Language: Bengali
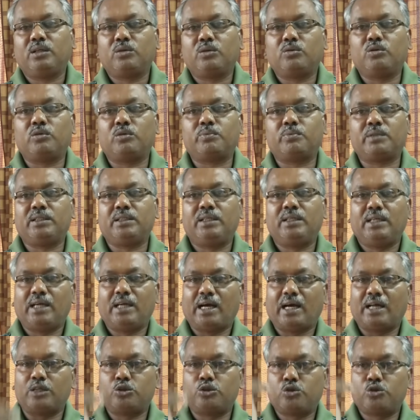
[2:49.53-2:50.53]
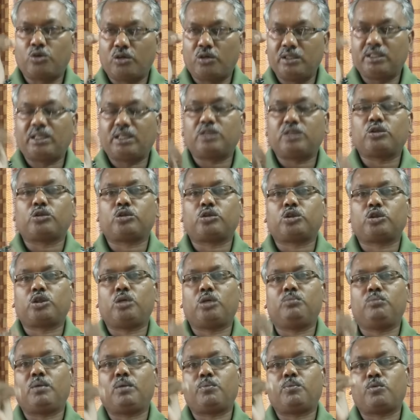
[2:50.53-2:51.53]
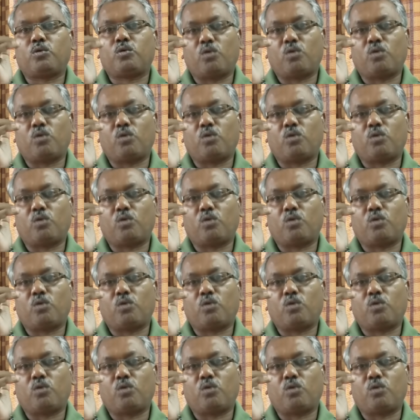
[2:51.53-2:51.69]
করবেন আর জলটা যত সম্ভব